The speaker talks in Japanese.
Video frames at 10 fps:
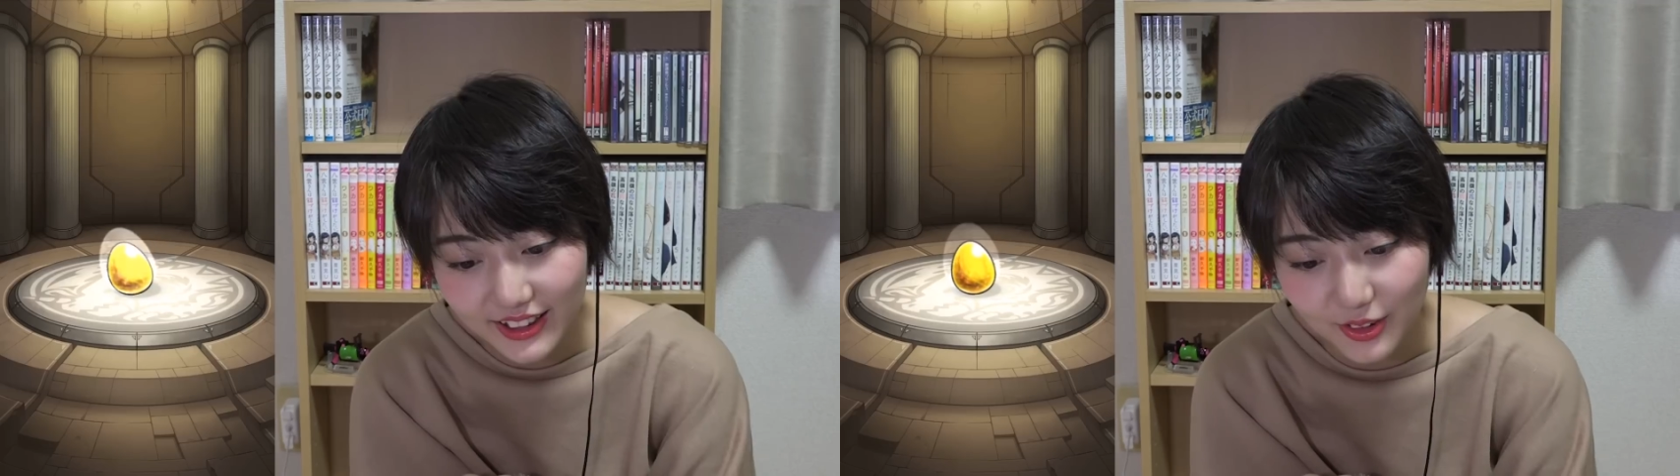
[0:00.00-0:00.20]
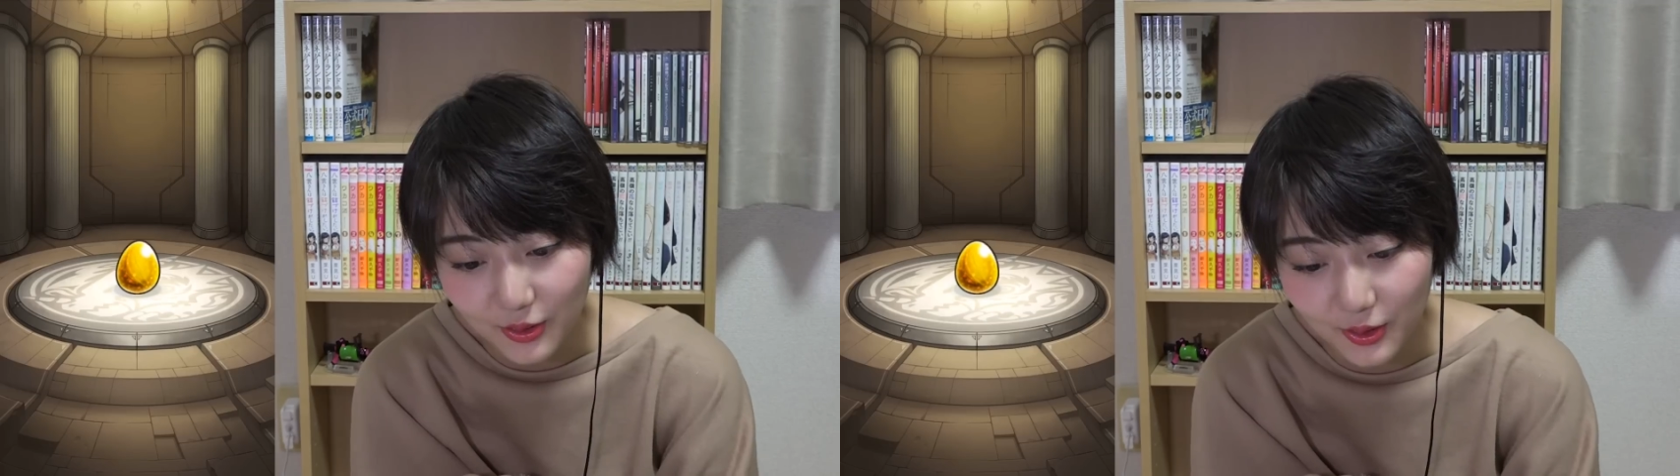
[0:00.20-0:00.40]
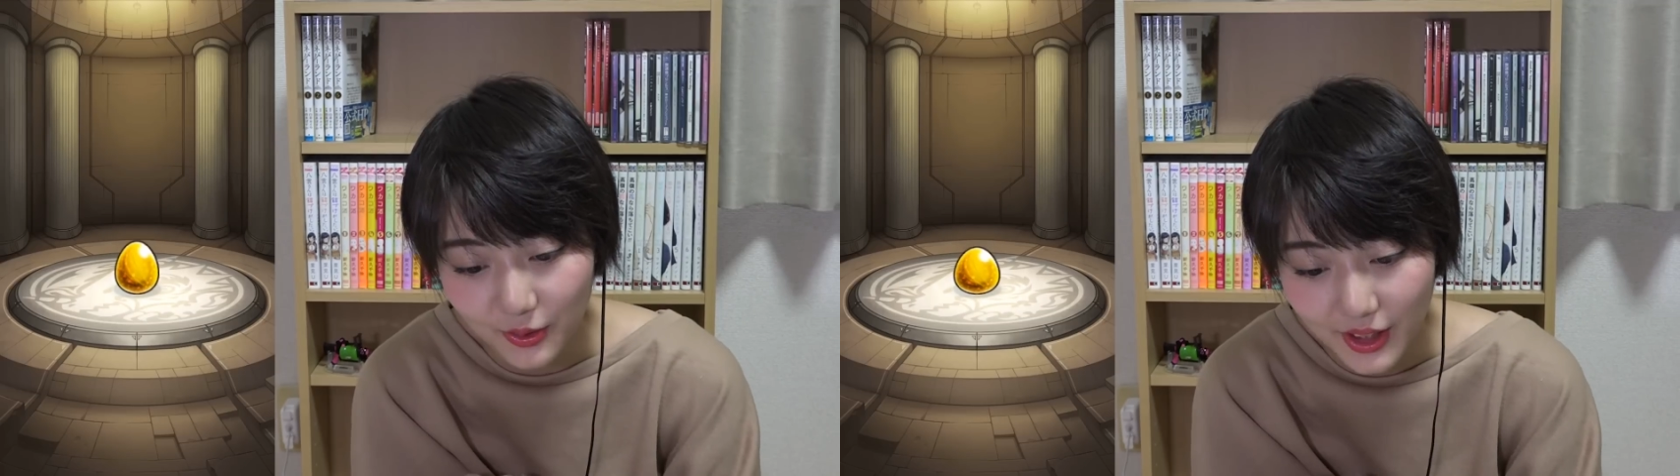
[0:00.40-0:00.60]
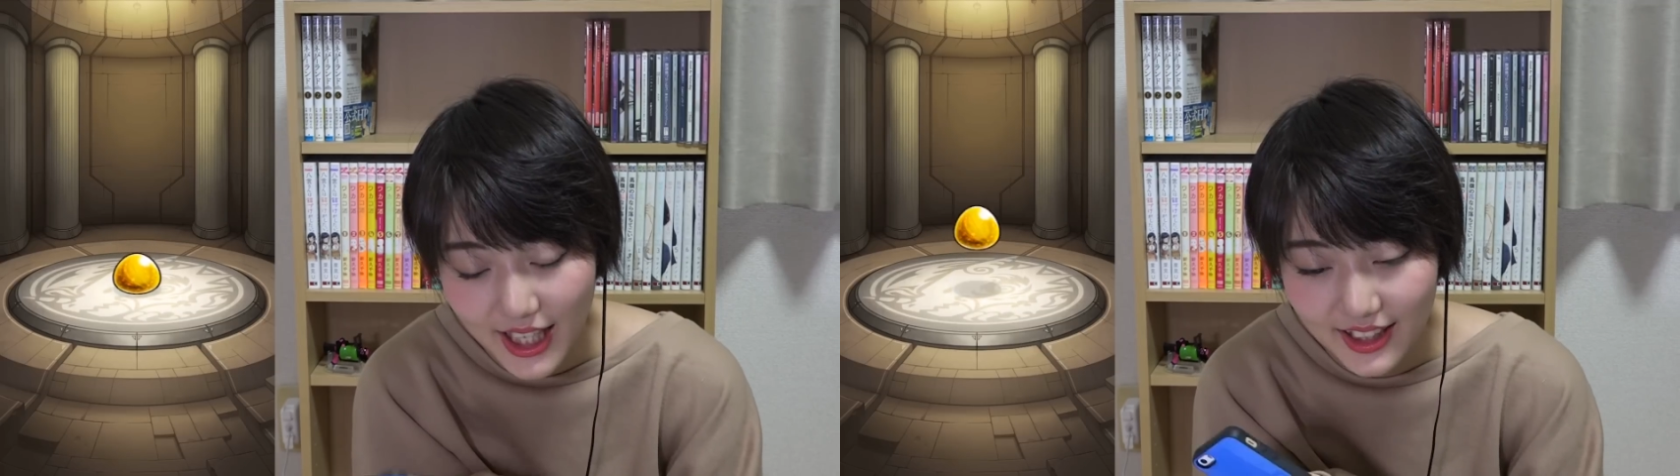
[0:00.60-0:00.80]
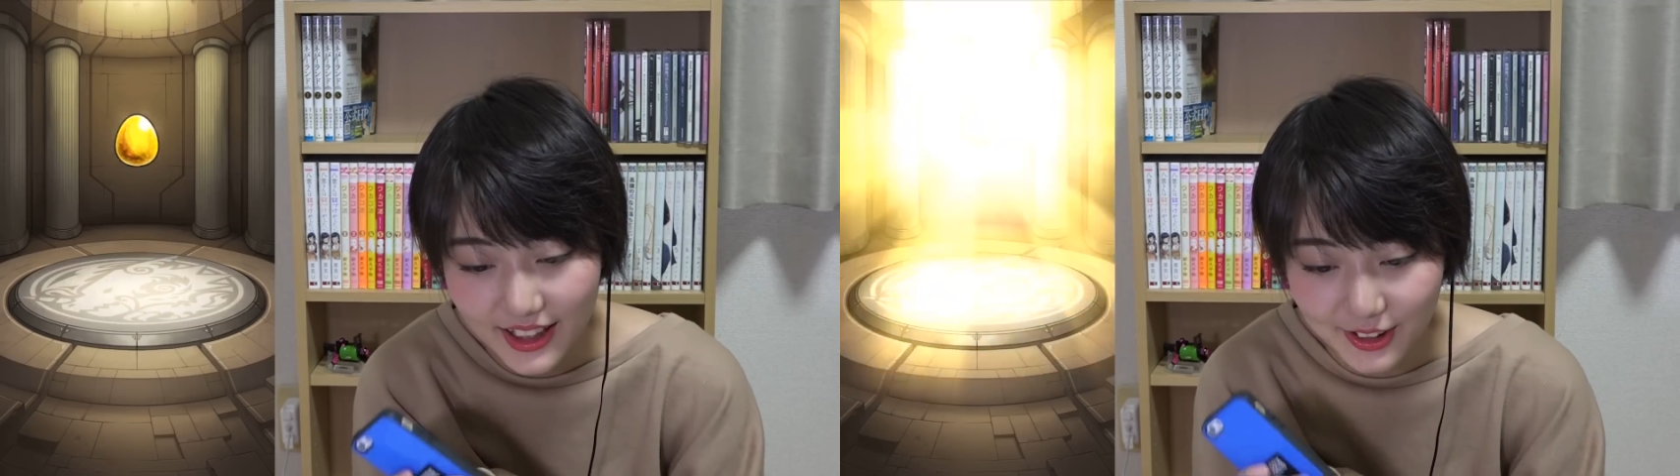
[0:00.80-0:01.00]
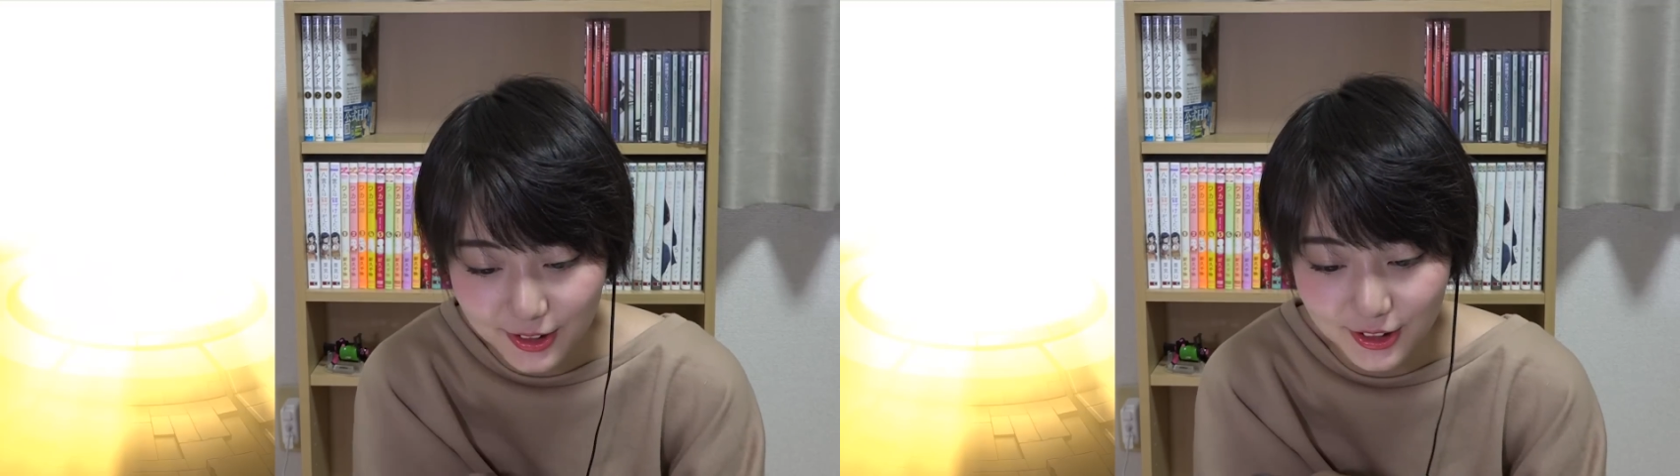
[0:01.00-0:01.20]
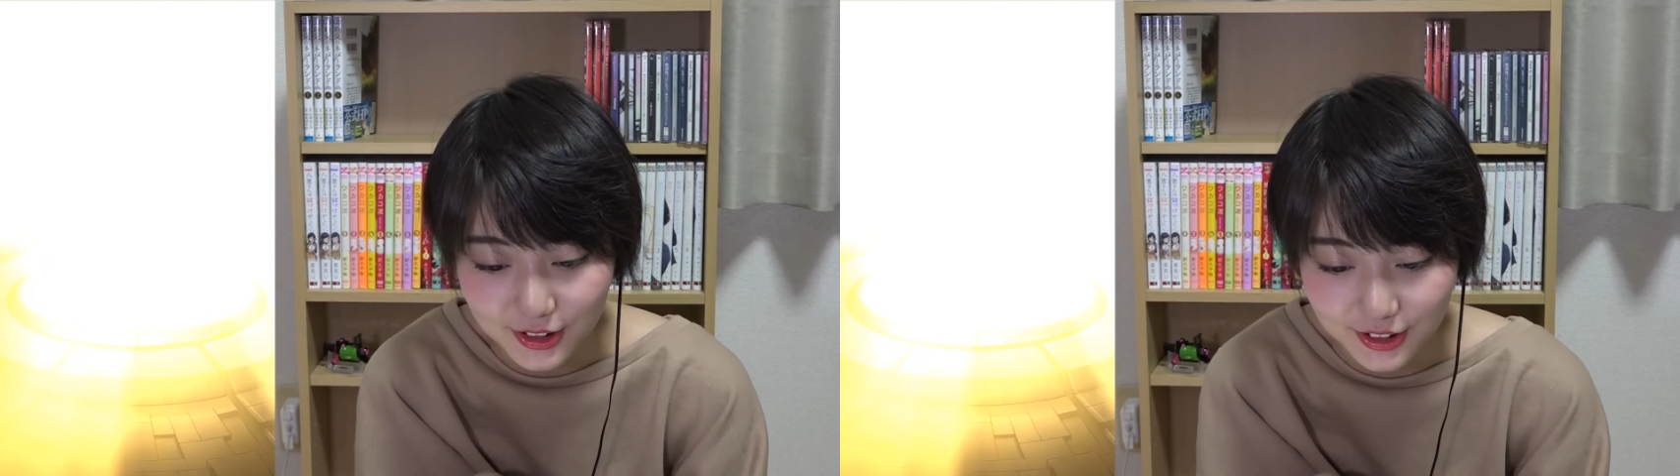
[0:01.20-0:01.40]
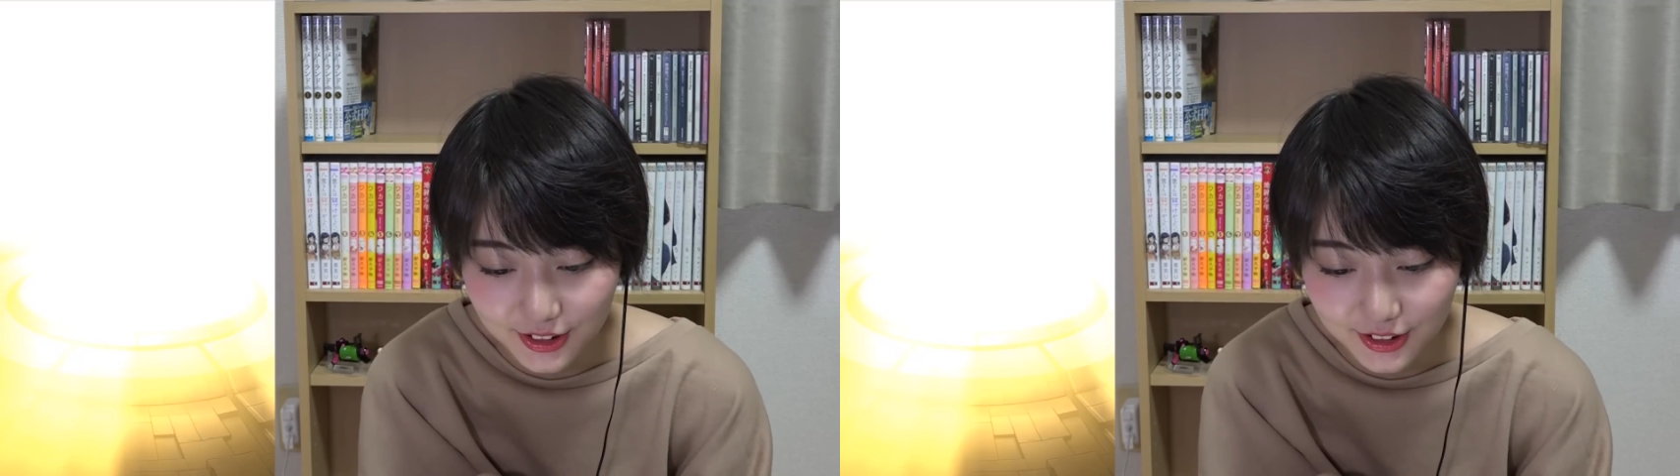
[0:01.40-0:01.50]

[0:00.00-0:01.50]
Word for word: いところを選んでくる